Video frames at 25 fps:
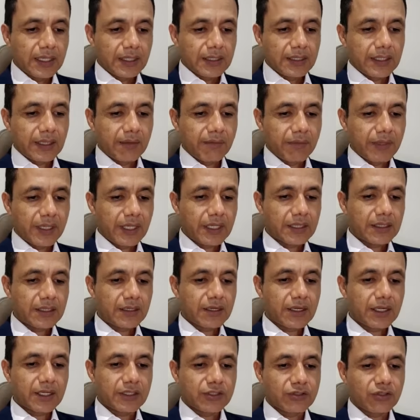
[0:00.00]
También,
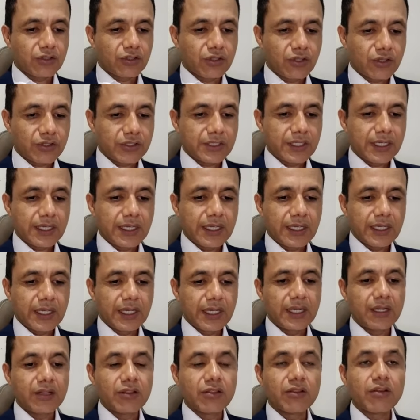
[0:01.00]
requisito 12,
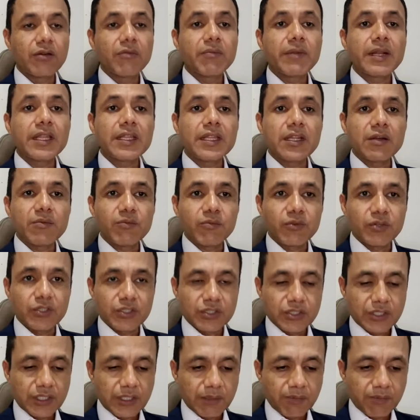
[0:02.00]
el nombre del
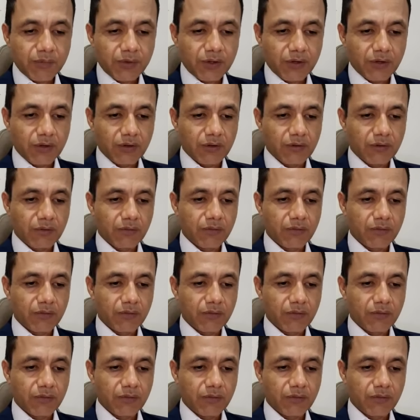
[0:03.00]
municipio,